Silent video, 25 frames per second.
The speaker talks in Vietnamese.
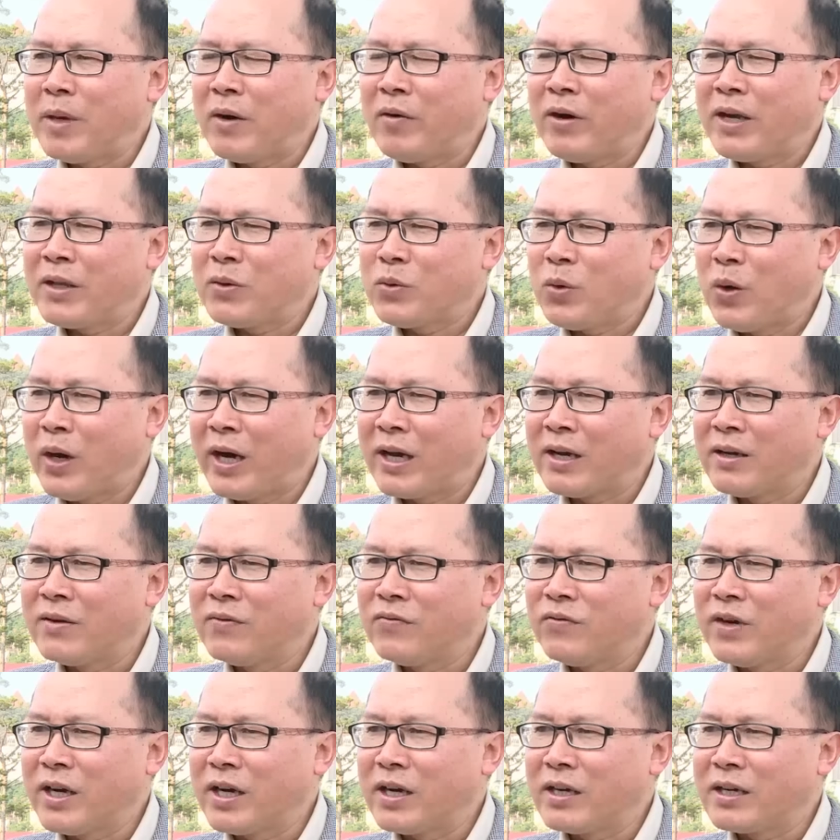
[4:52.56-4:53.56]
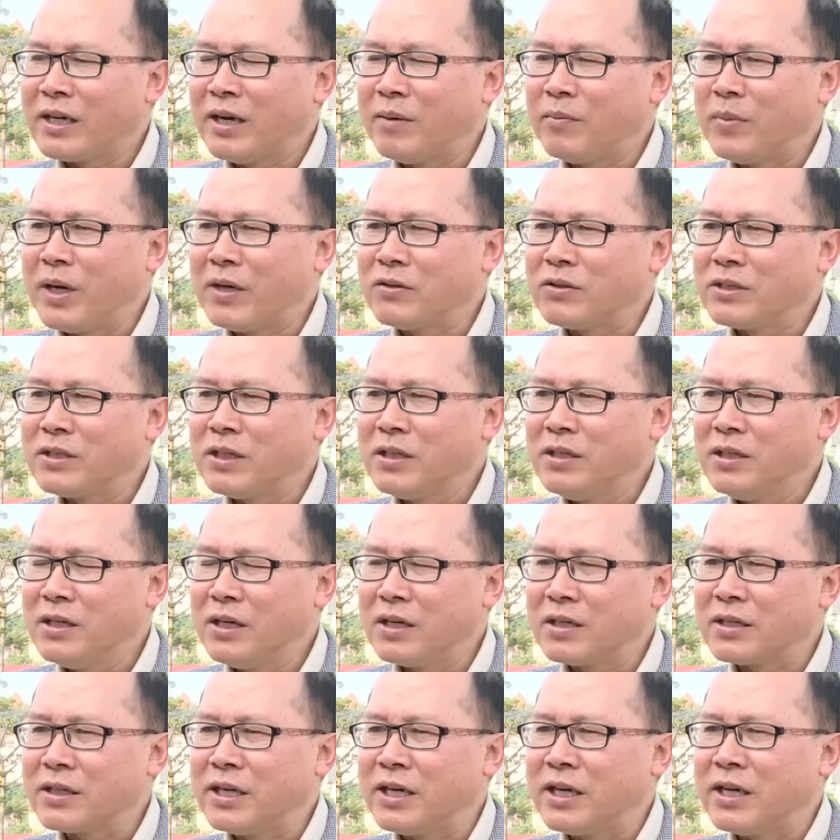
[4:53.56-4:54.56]
bảo an toàn và đảm bảo chất
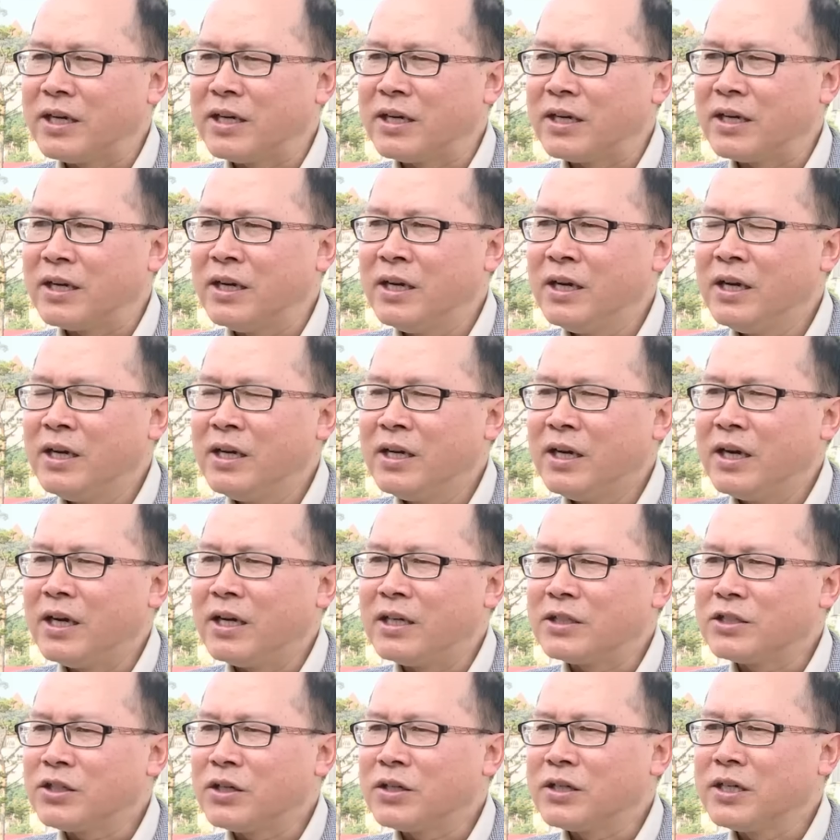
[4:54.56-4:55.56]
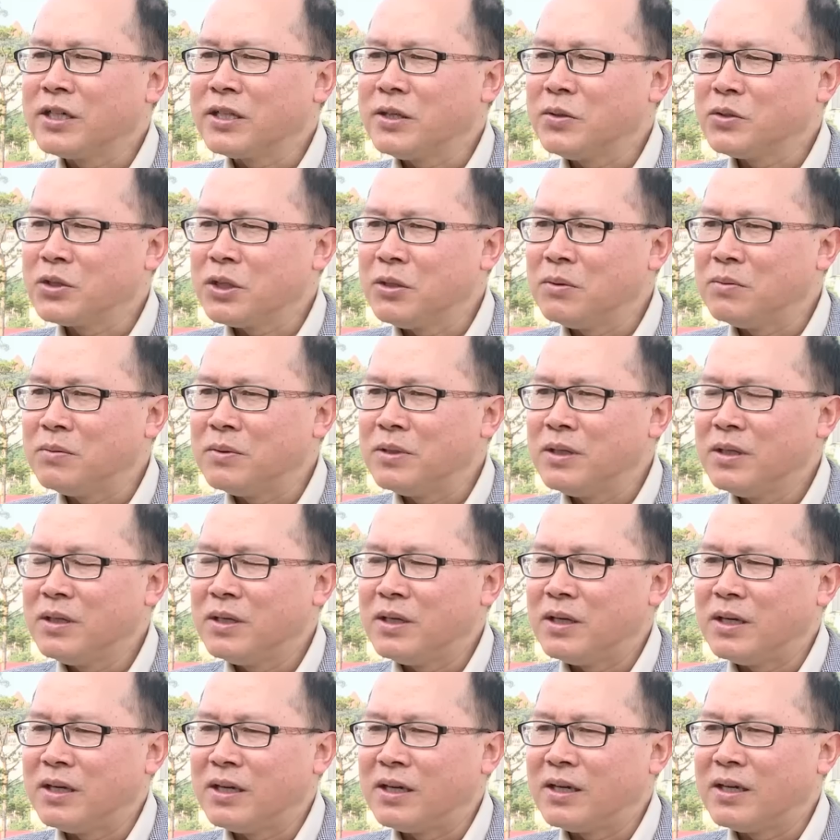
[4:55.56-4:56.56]
lượng để cho người tiêu dùng
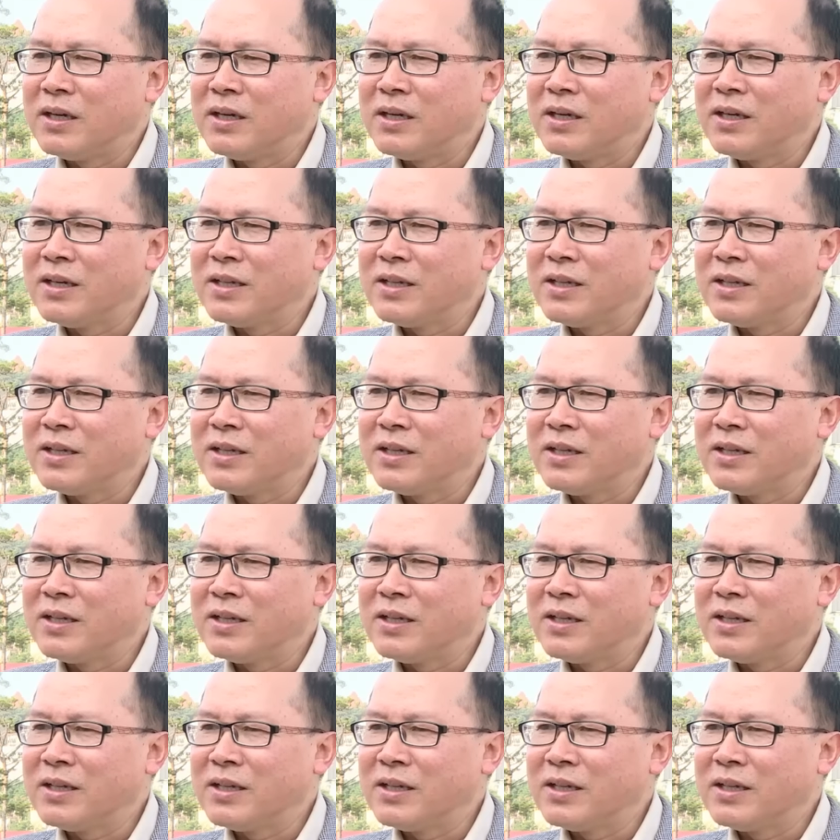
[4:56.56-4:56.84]
À,